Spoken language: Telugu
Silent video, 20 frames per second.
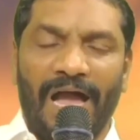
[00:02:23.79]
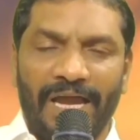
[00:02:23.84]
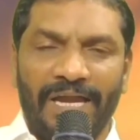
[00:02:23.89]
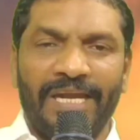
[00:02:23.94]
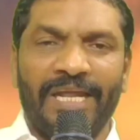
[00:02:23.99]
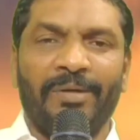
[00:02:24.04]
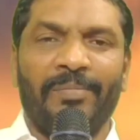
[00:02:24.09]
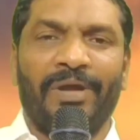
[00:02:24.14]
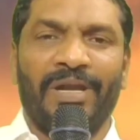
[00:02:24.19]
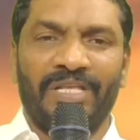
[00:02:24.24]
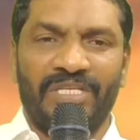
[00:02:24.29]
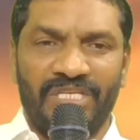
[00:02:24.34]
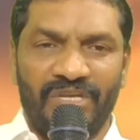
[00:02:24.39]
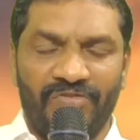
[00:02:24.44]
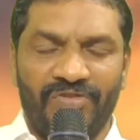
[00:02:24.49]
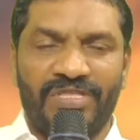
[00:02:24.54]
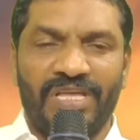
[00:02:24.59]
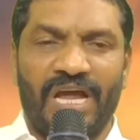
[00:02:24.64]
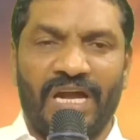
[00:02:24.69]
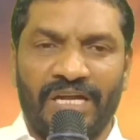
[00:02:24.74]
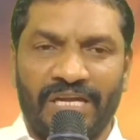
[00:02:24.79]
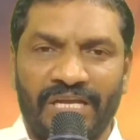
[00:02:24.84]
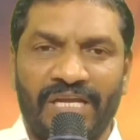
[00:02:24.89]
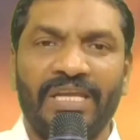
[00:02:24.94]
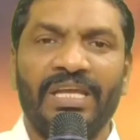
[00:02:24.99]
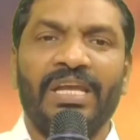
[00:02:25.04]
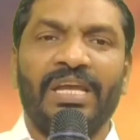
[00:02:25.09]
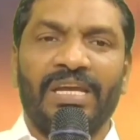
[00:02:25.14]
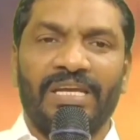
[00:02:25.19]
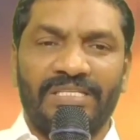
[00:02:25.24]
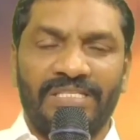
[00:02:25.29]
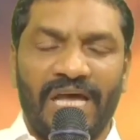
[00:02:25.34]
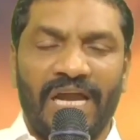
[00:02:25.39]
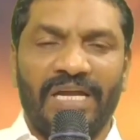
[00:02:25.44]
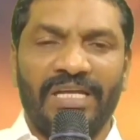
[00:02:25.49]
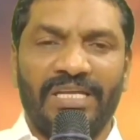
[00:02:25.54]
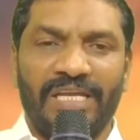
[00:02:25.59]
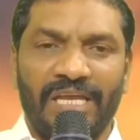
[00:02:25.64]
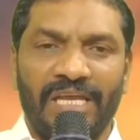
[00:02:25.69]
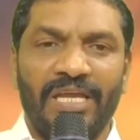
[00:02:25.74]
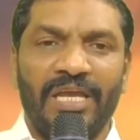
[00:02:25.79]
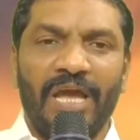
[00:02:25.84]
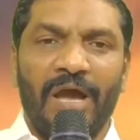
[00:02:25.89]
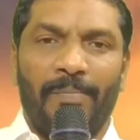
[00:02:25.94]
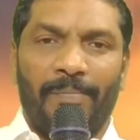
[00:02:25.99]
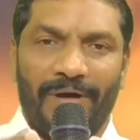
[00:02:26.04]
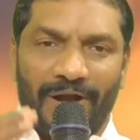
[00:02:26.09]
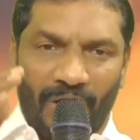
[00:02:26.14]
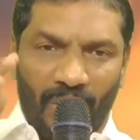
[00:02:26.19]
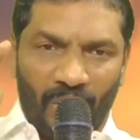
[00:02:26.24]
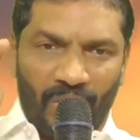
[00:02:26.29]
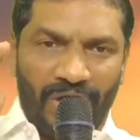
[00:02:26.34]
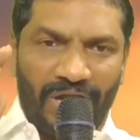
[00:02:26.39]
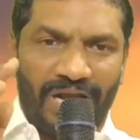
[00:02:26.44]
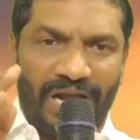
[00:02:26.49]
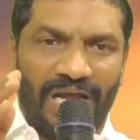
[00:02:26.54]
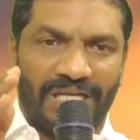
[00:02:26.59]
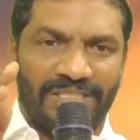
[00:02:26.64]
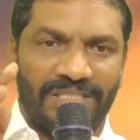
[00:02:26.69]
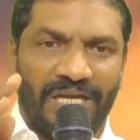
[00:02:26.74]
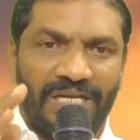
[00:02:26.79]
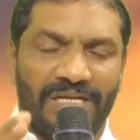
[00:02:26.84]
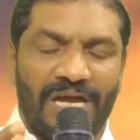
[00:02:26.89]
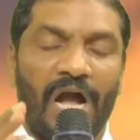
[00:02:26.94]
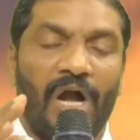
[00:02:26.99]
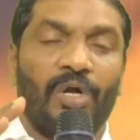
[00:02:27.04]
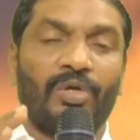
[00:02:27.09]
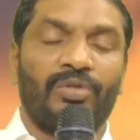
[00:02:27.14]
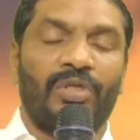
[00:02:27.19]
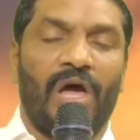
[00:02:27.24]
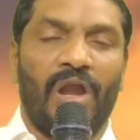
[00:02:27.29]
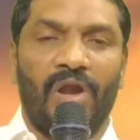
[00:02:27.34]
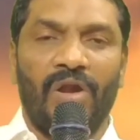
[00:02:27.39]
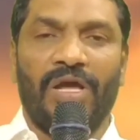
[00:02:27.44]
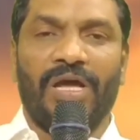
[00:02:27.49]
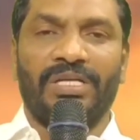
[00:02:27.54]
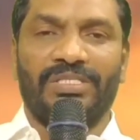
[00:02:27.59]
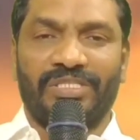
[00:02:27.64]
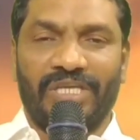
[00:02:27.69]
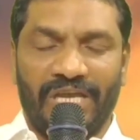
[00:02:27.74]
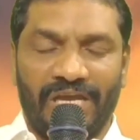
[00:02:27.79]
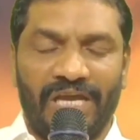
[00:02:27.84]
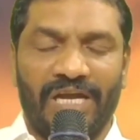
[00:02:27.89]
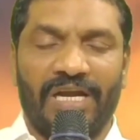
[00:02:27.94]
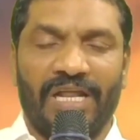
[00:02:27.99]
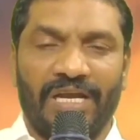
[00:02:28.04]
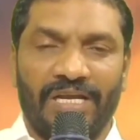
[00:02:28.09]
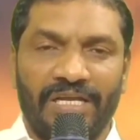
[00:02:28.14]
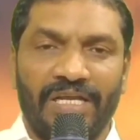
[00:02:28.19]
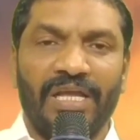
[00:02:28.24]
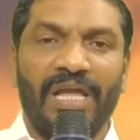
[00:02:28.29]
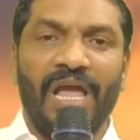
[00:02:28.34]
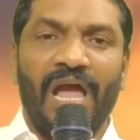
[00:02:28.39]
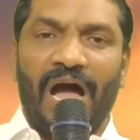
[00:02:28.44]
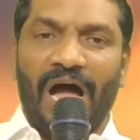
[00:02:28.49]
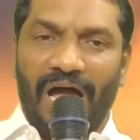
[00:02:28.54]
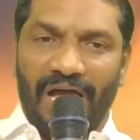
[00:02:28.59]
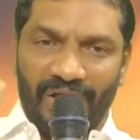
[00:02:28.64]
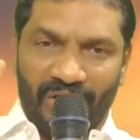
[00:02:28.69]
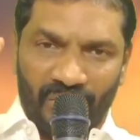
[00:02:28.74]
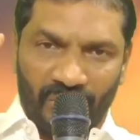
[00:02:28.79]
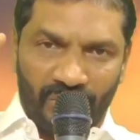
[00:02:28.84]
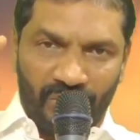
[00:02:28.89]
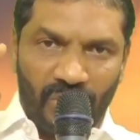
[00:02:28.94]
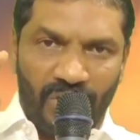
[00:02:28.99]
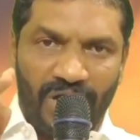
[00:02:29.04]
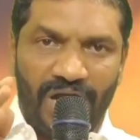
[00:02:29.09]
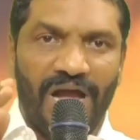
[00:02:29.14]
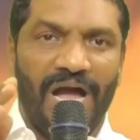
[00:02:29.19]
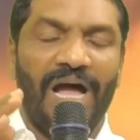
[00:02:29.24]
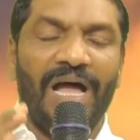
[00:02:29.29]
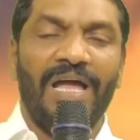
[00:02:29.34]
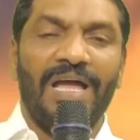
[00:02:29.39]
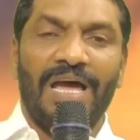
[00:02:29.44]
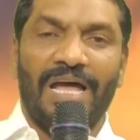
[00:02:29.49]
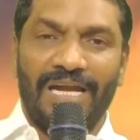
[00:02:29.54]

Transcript: ఆయనే మన జీవితాన్ని నిజానికి పరలోక రాజ్యానికి హక్కుదారులుగా చేయగలడని ఆ యొక్క దొంగ